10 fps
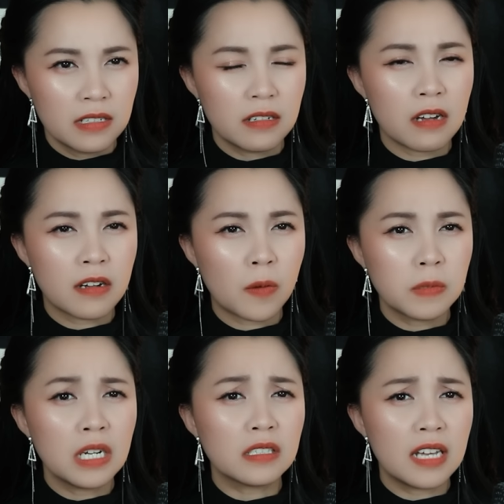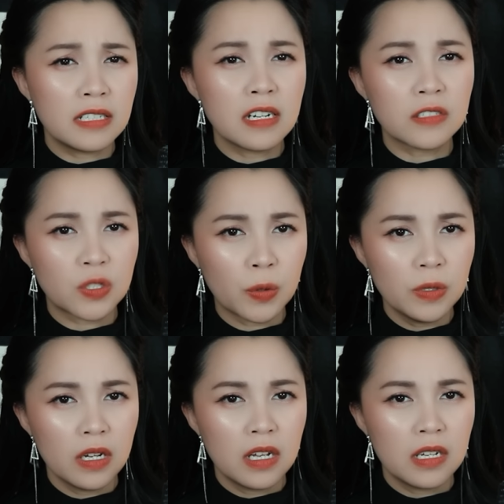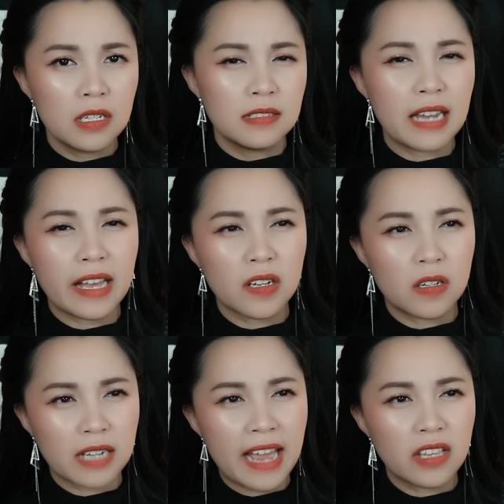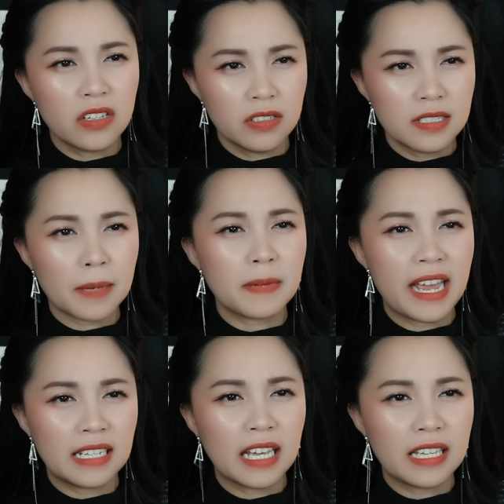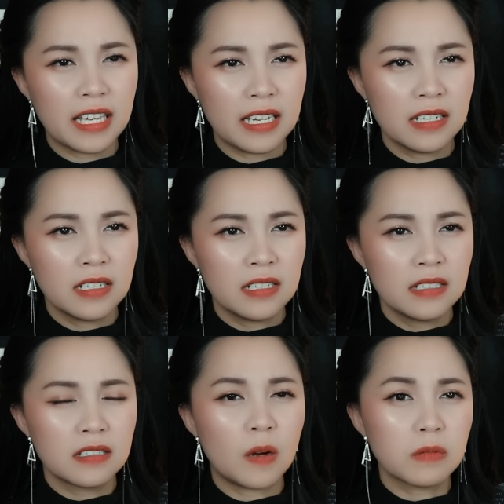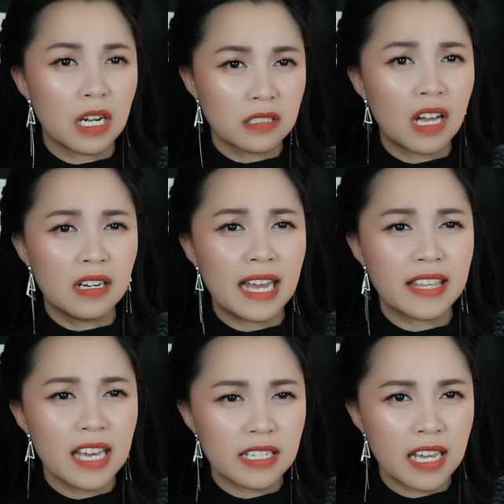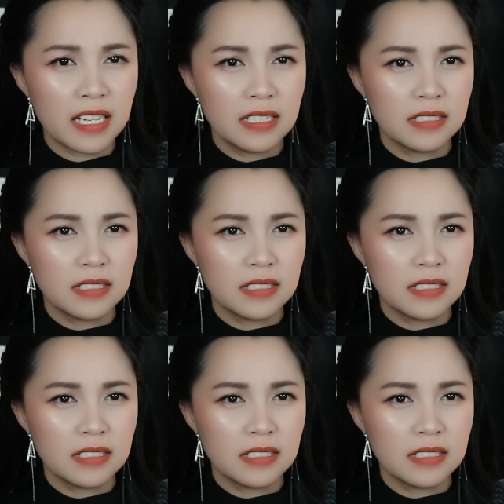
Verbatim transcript: Nó khóc ngất lên ngất xuống. Lại còn đang chữa sắp đẻ thế kìa. Không cẩn thận là chết đi.